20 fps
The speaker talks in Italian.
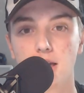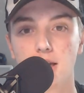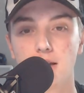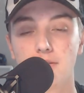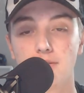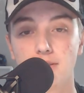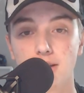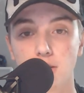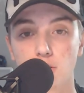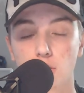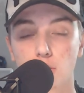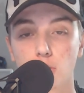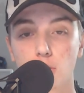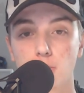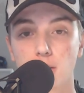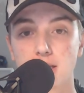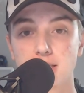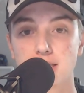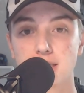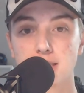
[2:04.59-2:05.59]
28
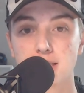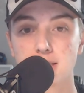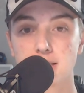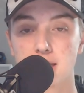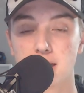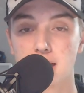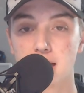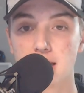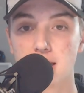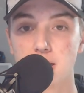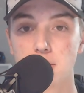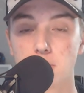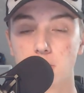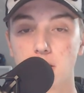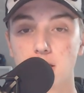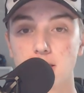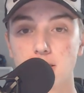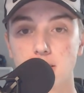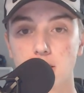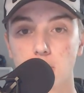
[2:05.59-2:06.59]
presenze al
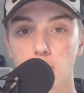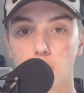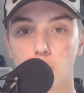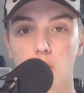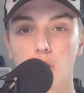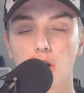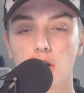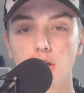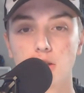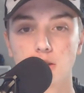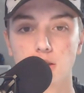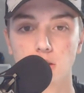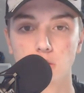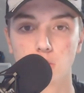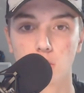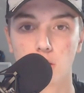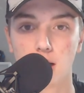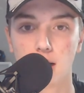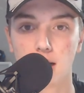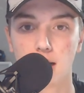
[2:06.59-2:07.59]
Limolese e un gol,
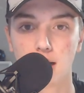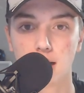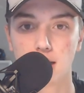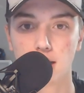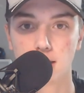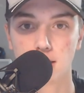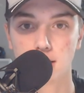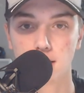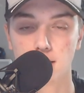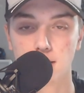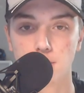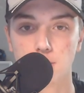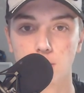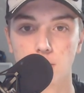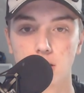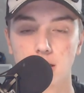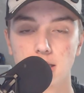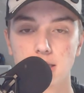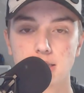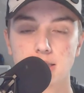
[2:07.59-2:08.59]
titolare nel
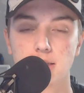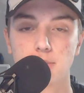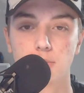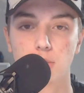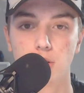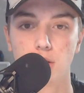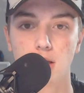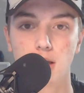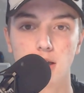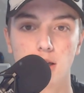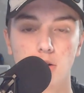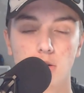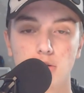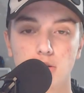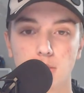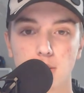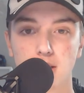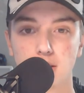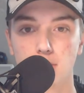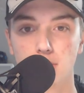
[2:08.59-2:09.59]
Limolese. Poi,
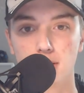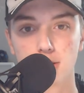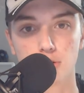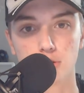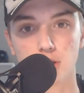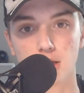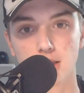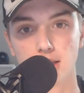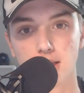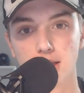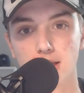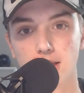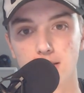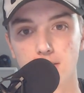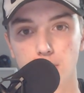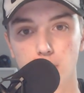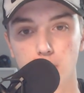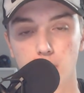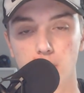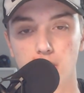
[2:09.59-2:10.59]
ovviamente, non ne ha giocate
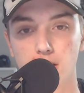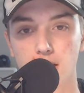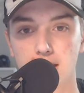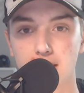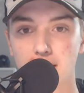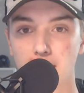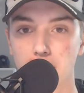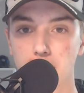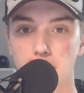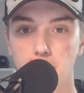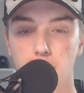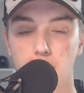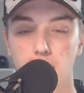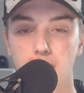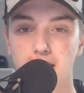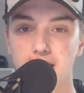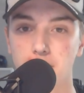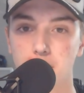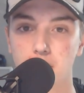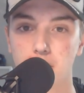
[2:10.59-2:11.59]
più di 30 perché poi
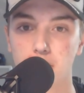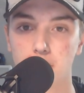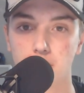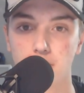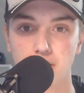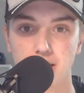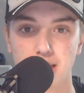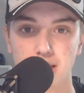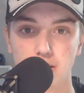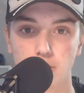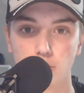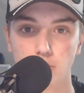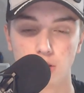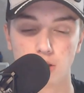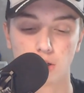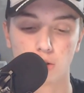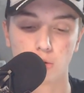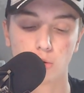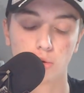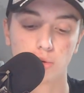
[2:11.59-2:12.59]
il campionato è finito,
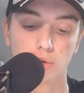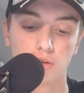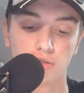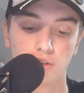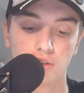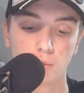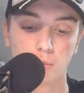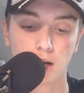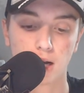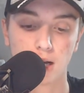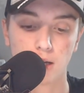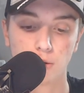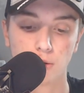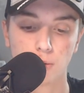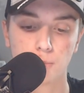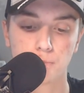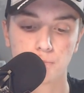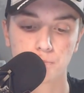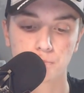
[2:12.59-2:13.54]
interrotto a febbraio